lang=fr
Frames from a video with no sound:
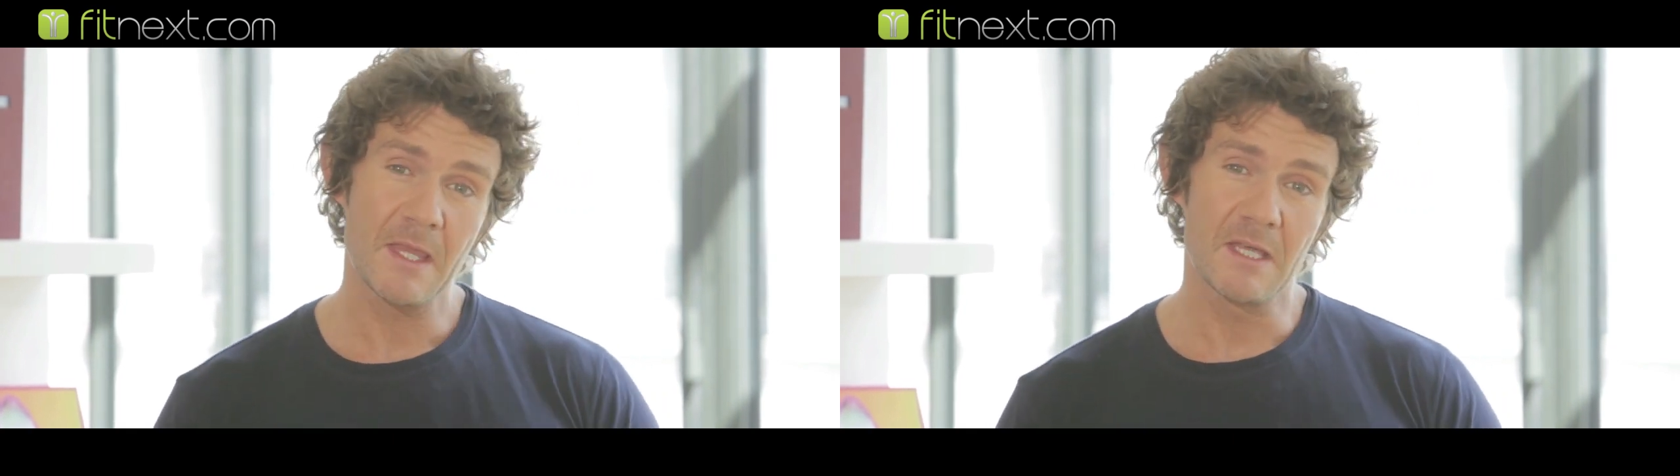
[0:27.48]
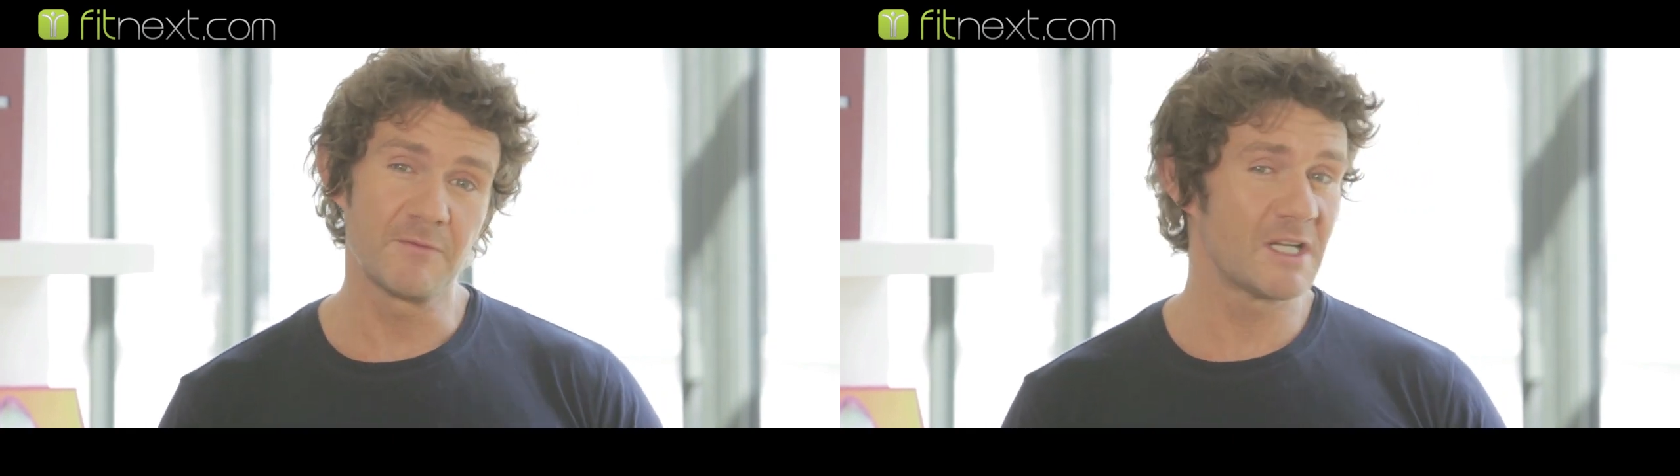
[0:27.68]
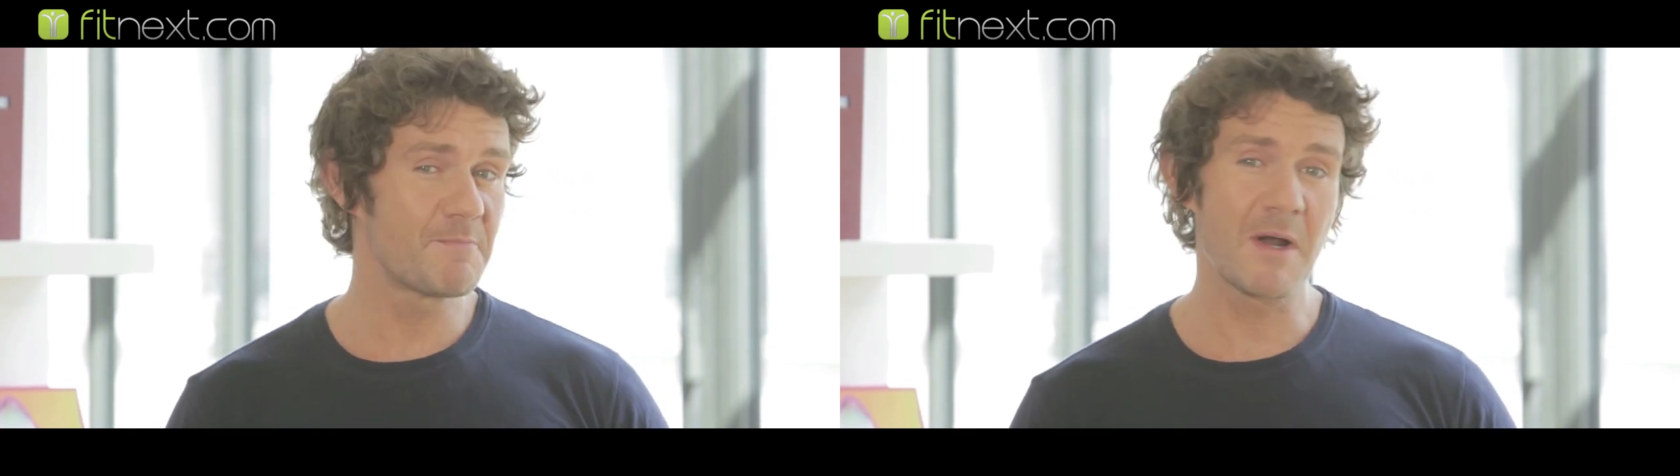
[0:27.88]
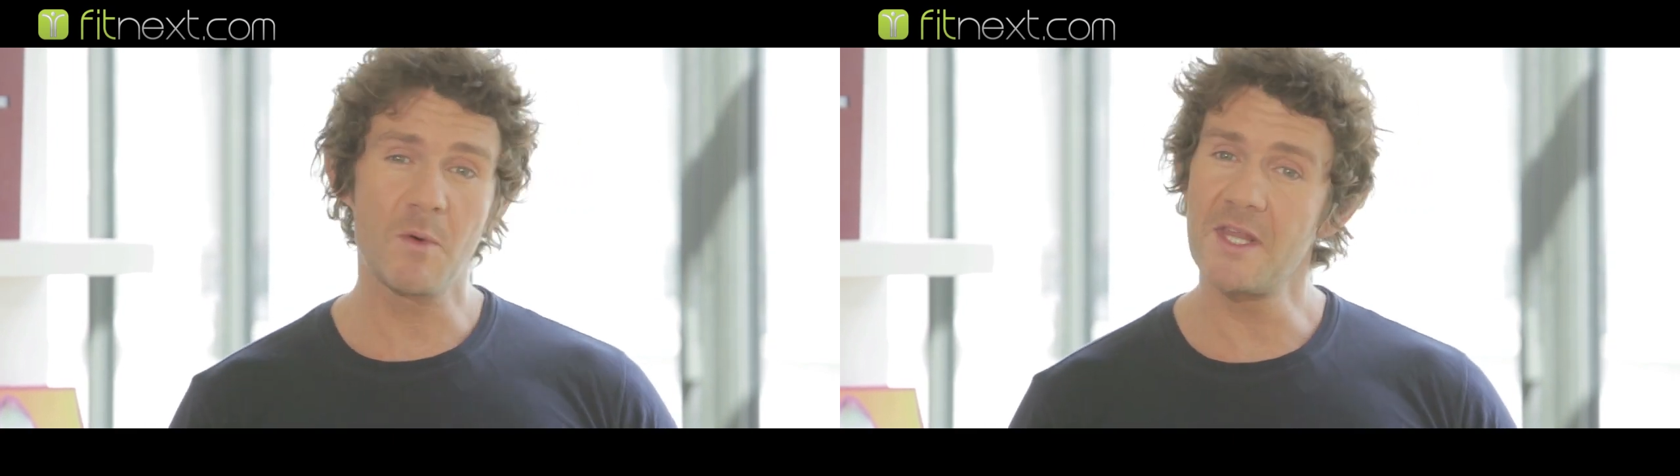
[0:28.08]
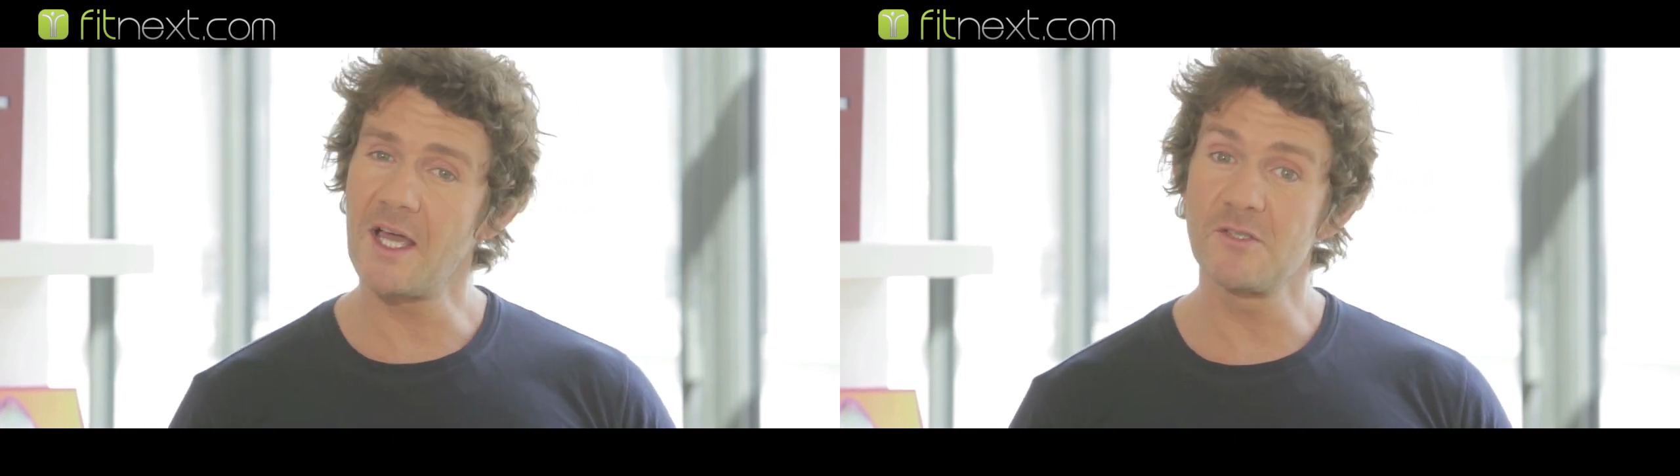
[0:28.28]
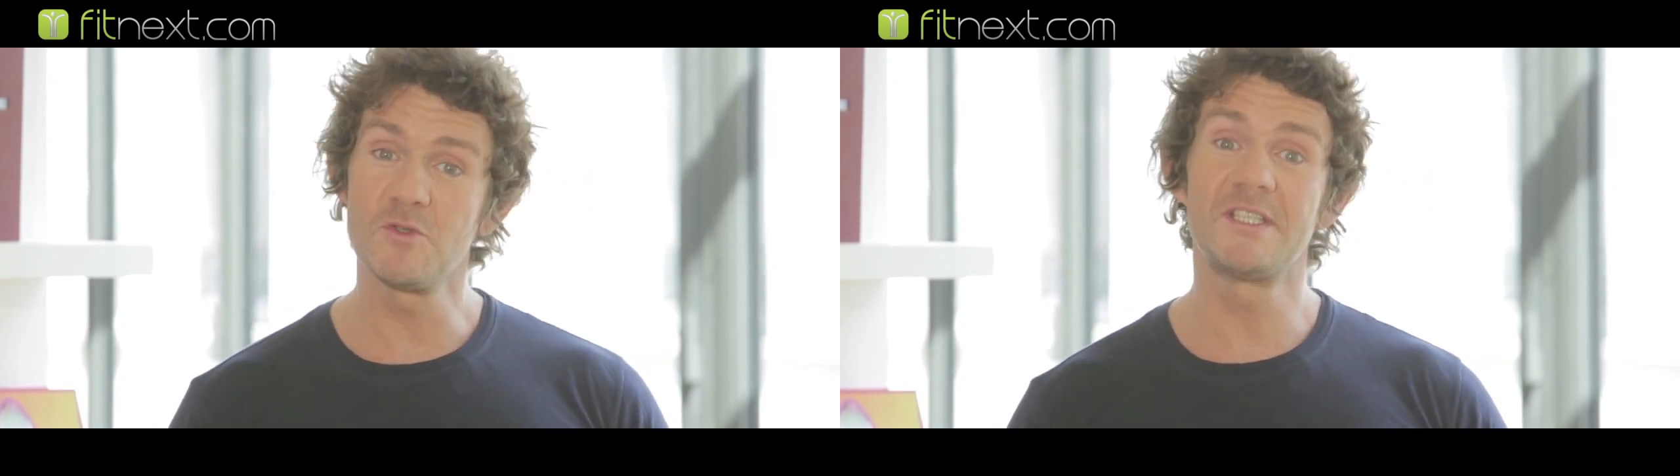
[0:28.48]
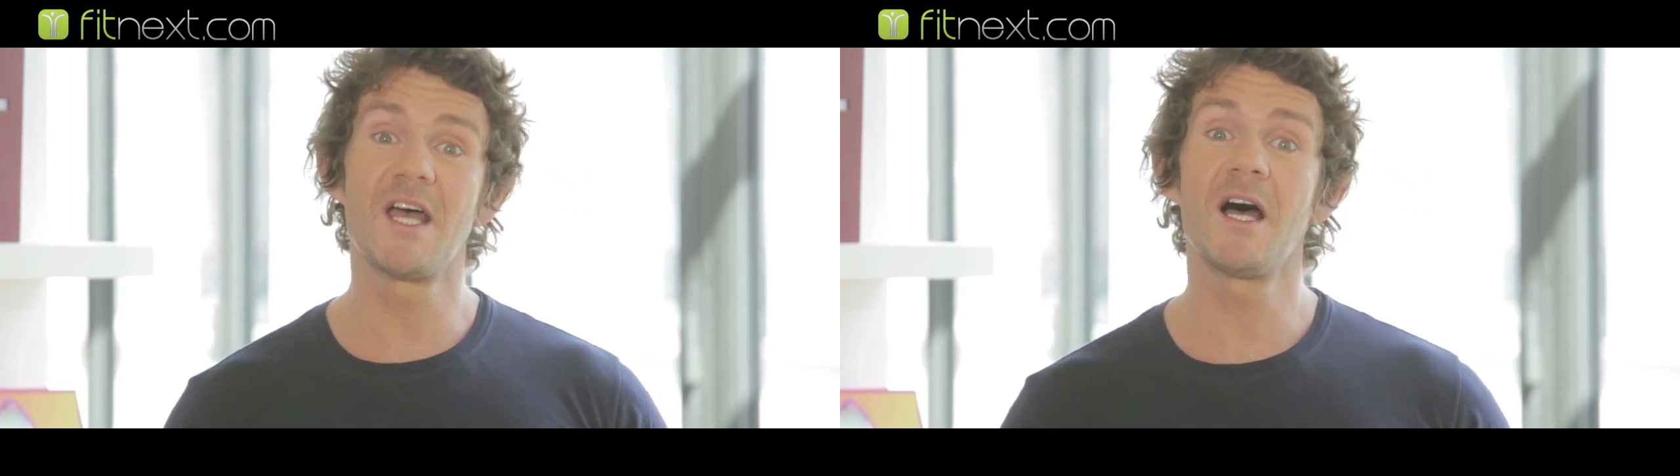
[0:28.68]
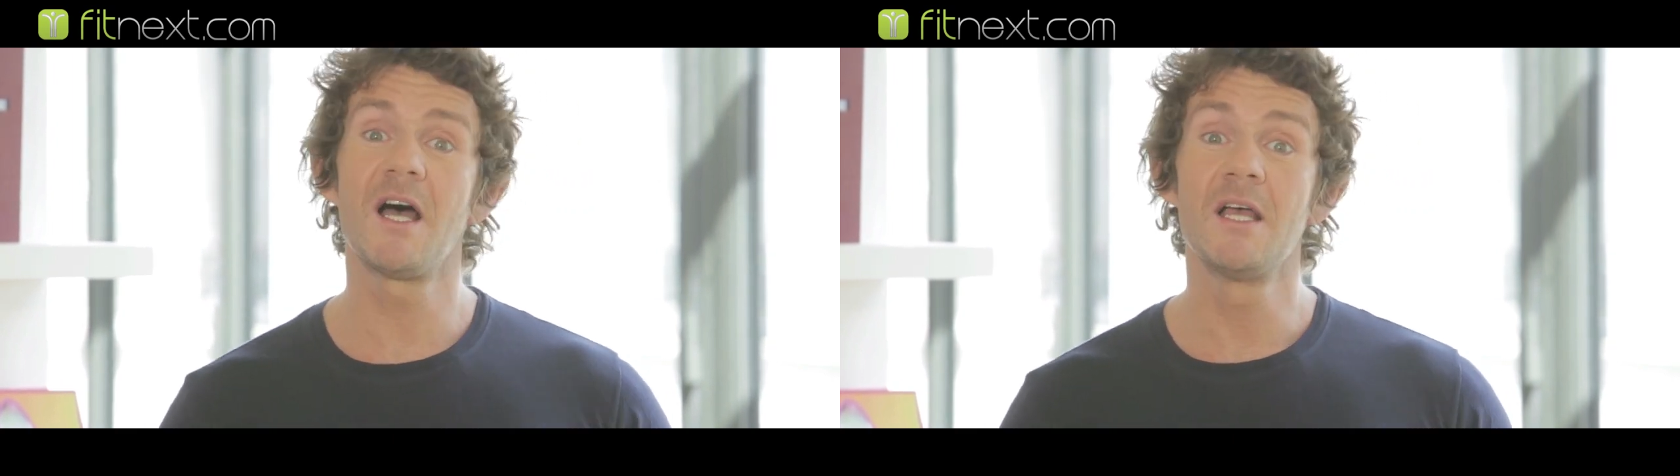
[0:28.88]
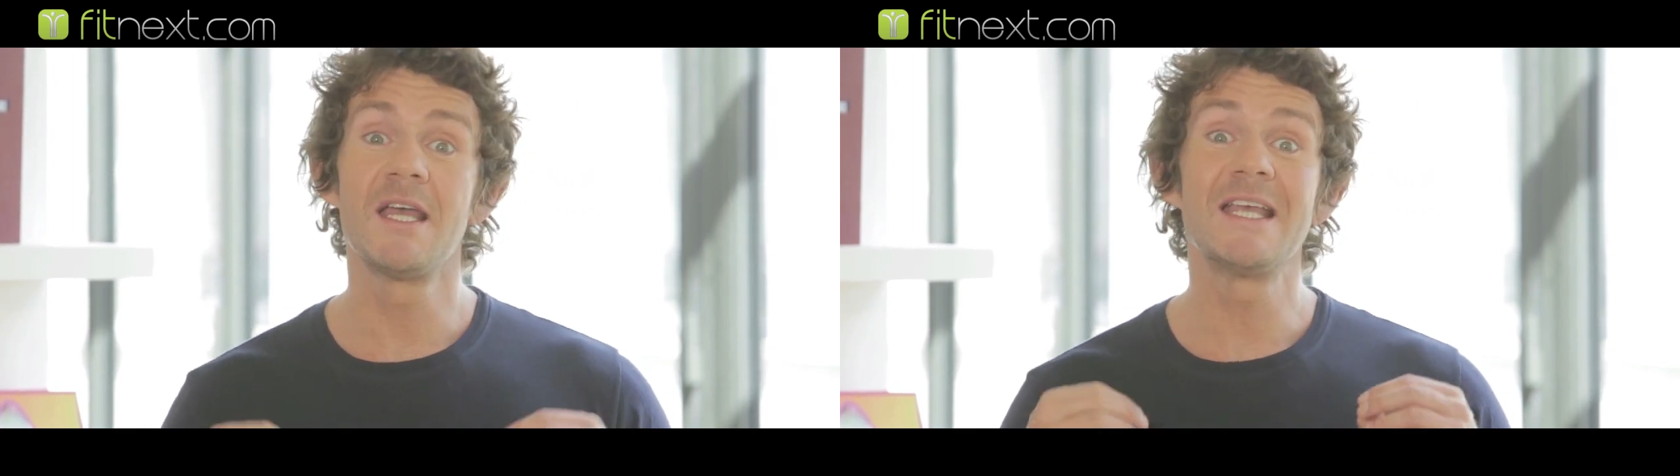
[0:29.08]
et vous n'êtes pas loin d'un résultat